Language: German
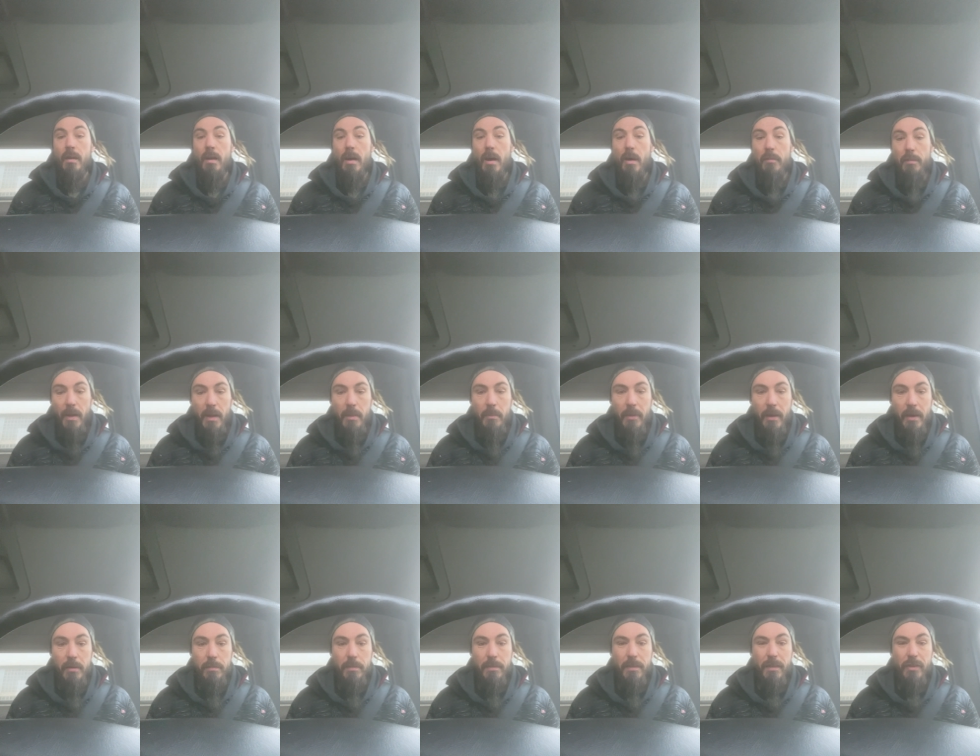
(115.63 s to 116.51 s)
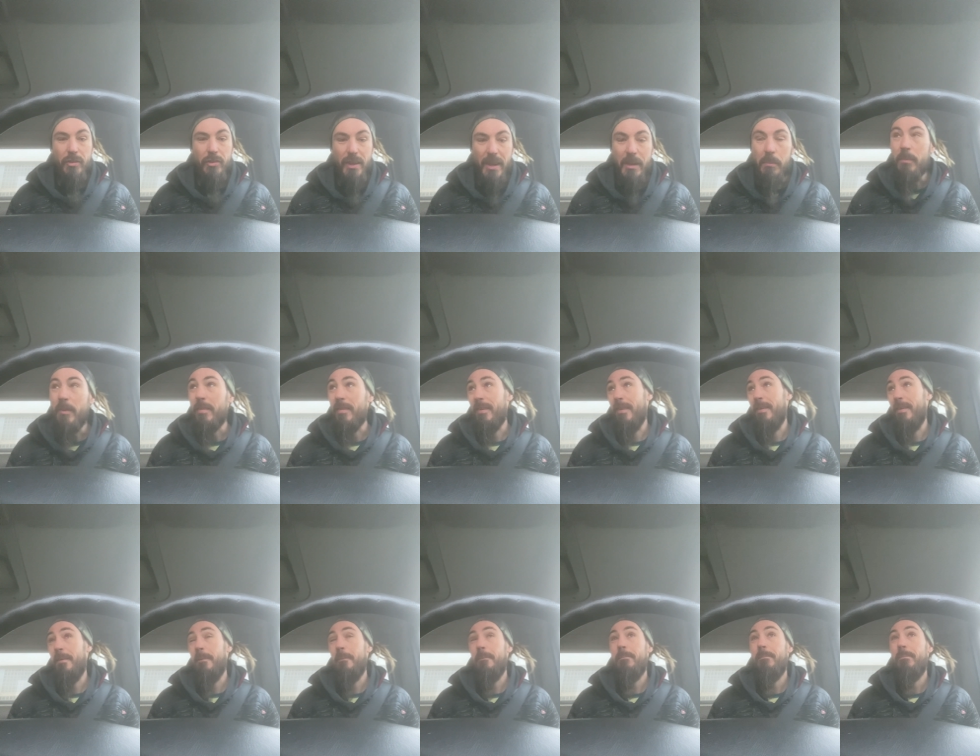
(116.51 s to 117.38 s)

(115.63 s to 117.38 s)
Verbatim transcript: Auf einmal versteht man sich,